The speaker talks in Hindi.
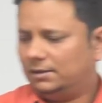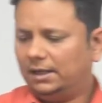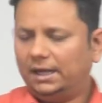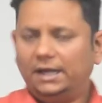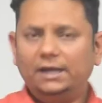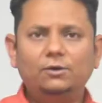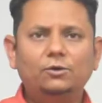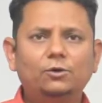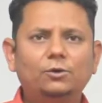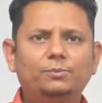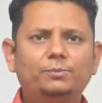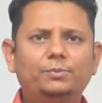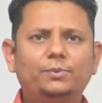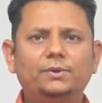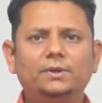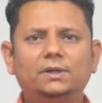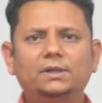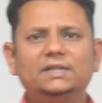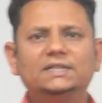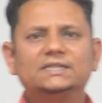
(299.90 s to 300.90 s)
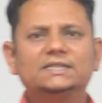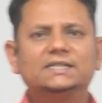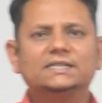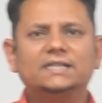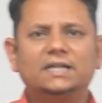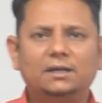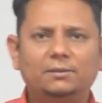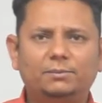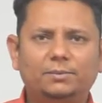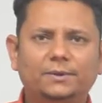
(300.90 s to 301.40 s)
आई होप दिस हैज़
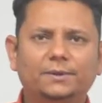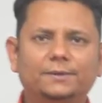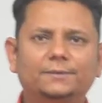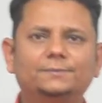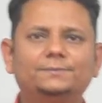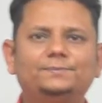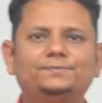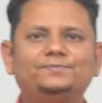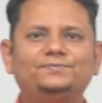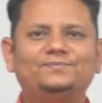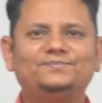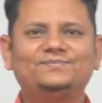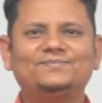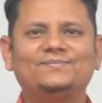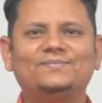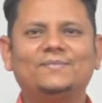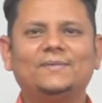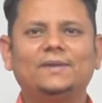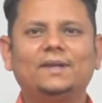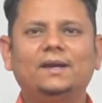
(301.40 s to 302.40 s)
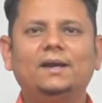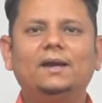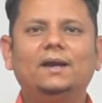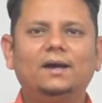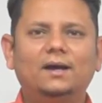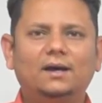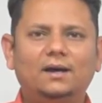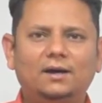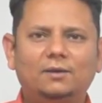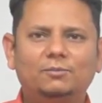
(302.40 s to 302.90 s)
हेल्प्ड
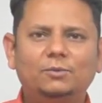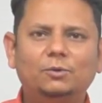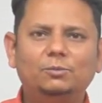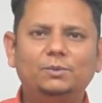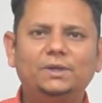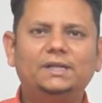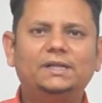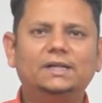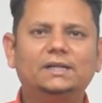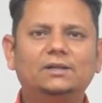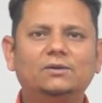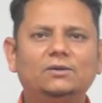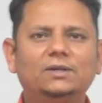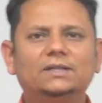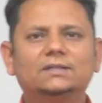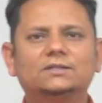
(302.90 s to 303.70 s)
Uh, मैं उम्मीद करता हूँ ये